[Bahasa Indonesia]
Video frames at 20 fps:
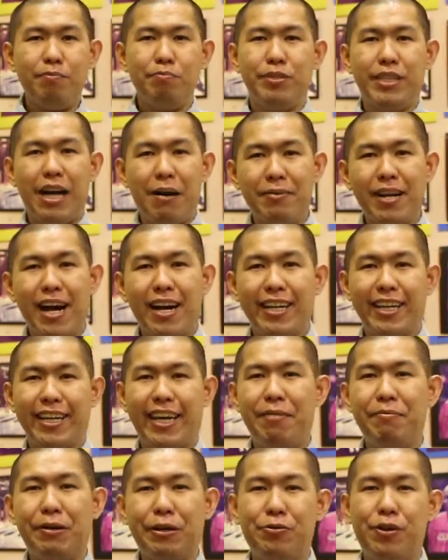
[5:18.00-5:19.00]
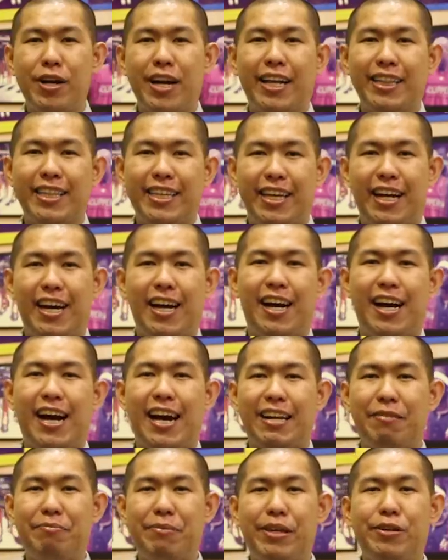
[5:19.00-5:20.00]
bisa menang nih game kedua nanti uh,
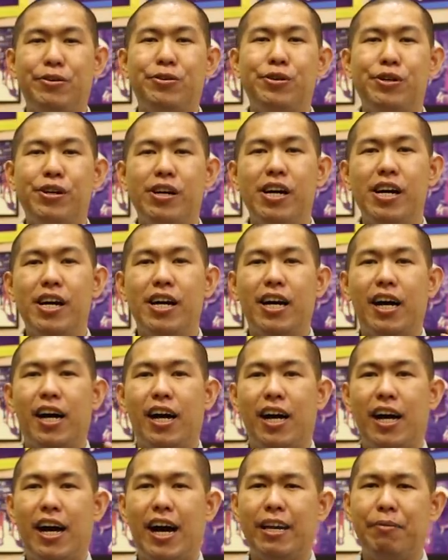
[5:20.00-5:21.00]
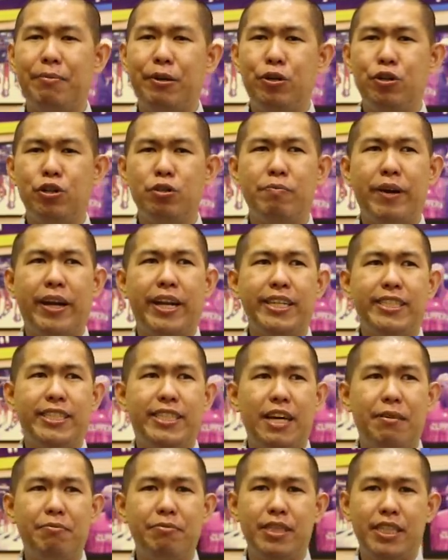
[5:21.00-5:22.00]
hari Minggu. Uh, hari Minggu tuh mainnya
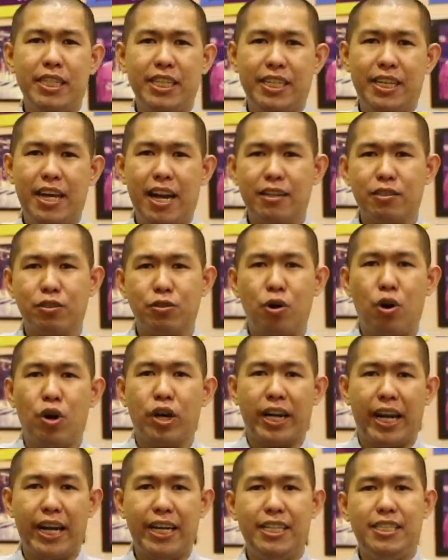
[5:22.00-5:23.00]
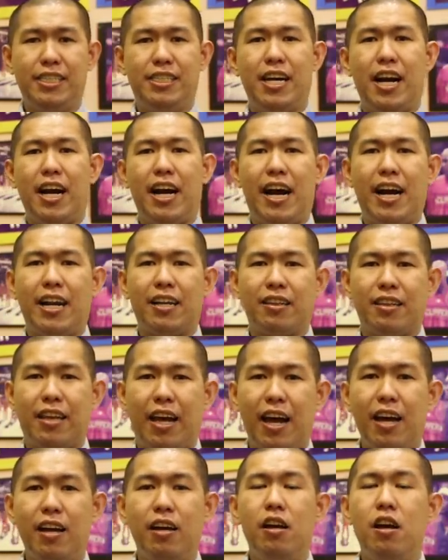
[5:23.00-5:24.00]
jam 3 sore di
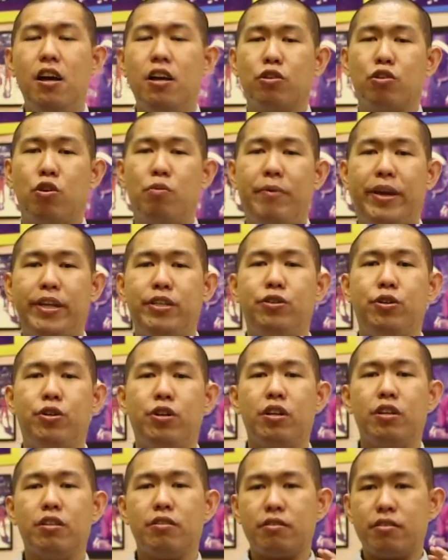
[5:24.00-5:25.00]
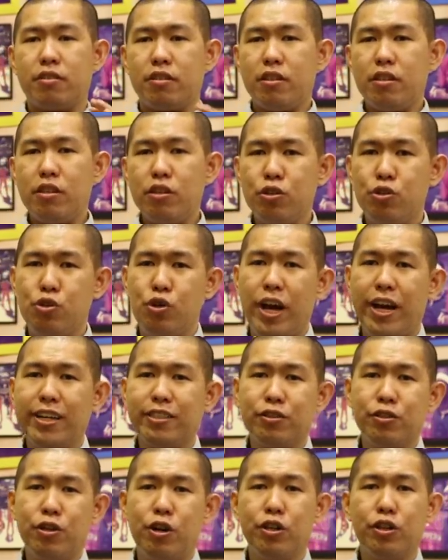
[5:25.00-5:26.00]
Jakarta. So make sure you
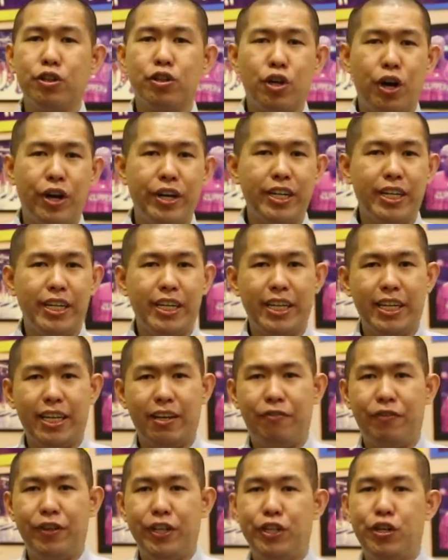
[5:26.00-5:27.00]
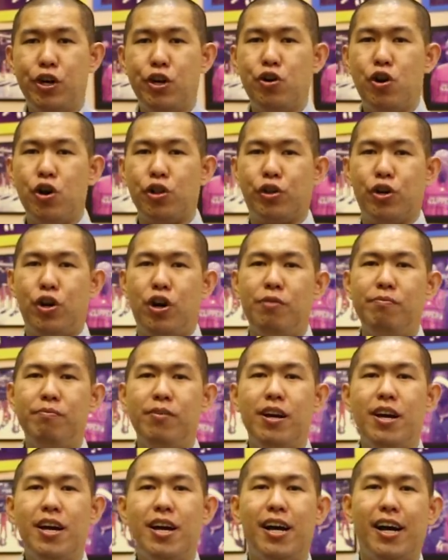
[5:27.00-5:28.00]
guys nonton di
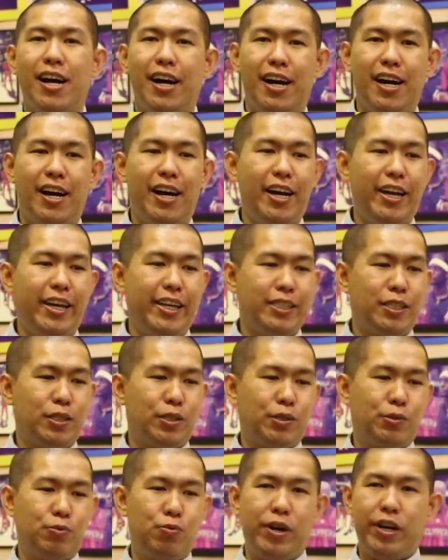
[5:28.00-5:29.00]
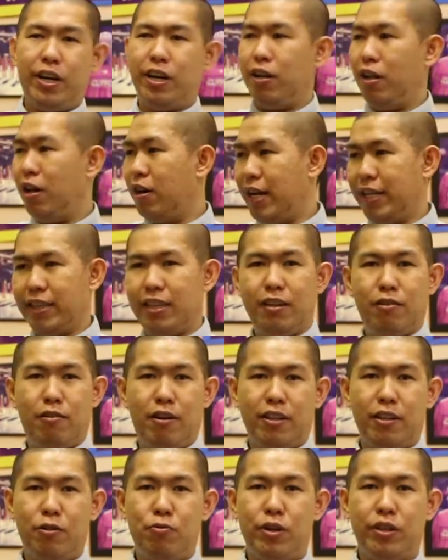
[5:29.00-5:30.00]
video.com uh, it's one o'clock I think
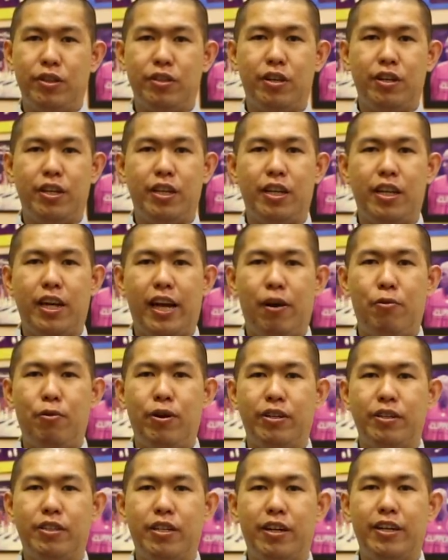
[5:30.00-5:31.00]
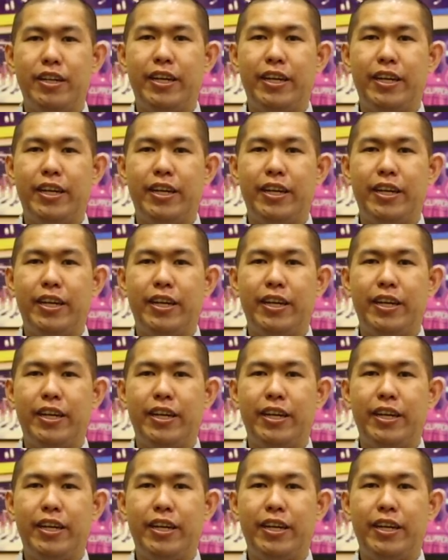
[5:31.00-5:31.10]
right now 1.30 1.30